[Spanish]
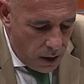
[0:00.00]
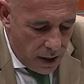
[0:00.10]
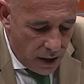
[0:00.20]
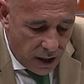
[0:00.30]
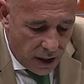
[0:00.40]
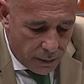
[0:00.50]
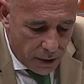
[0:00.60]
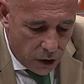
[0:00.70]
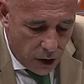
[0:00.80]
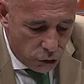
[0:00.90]
Ya sé que la
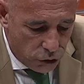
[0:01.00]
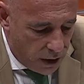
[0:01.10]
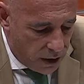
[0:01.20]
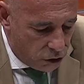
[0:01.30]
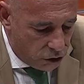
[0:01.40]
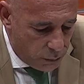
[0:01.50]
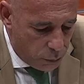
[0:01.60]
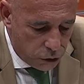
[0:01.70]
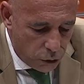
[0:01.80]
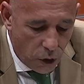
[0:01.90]
mayoría de ustedes nos
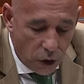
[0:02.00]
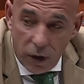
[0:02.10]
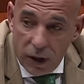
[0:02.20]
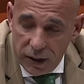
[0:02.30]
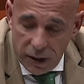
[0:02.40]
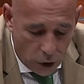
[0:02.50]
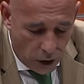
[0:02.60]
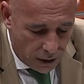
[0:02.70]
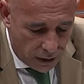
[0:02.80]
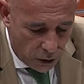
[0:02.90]
han puesto un cordón
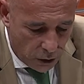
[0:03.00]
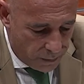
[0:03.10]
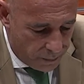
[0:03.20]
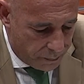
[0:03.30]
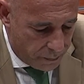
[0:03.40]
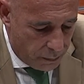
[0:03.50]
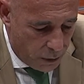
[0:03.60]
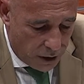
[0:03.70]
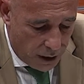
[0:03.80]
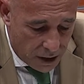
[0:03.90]
antidemocrático,
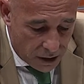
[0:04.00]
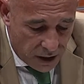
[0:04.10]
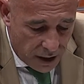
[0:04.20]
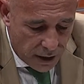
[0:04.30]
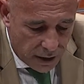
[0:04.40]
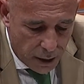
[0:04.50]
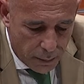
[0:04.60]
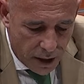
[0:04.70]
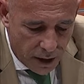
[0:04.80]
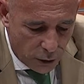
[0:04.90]
pero también sé que el
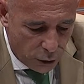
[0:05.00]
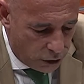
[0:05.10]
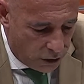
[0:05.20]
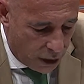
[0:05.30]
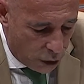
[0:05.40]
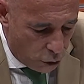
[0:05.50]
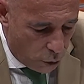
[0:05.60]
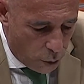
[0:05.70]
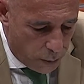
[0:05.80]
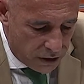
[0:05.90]
tema que nos
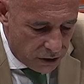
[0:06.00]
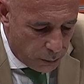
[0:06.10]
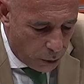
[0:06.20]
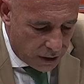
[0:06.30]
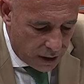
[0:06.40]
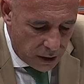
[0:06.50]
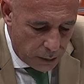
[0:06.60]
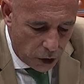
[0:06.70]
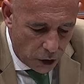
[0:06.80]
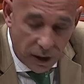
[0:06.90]
ocupa es importante
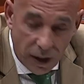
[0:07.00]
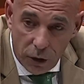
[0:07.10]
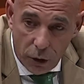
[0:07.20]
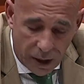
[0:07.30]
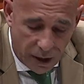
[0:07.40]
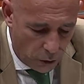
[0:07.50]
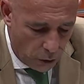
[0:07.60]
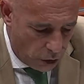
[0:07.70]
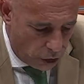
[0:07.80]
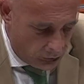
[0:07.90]
y prioritario para
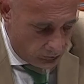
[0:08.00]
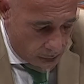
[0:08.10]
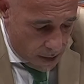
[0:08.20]
todos.